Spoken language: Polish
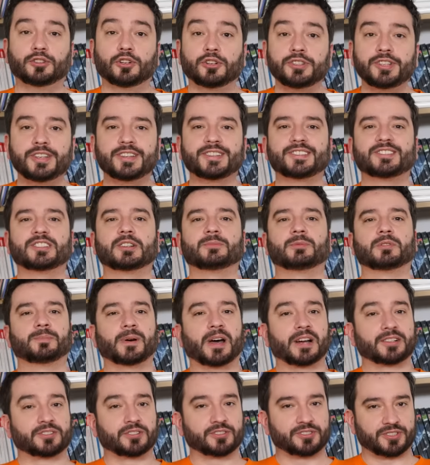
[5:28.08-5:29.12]
No jest, no bo
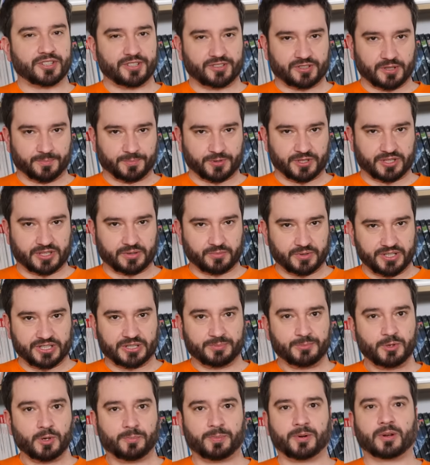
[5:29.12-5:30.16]
bardzo często
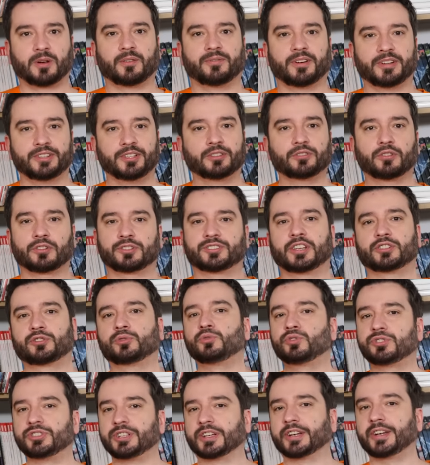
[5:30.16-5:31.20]
przysyłaliście mi opakowanie
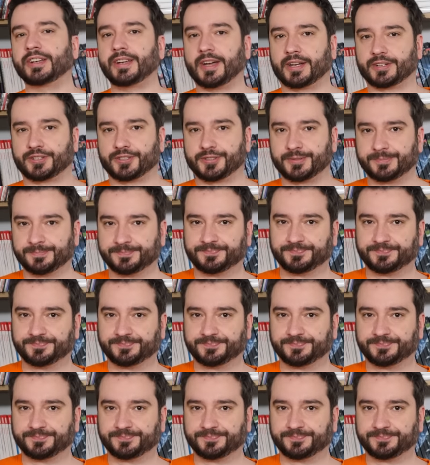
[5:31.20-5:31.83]
korsarzy już nie gojarzy.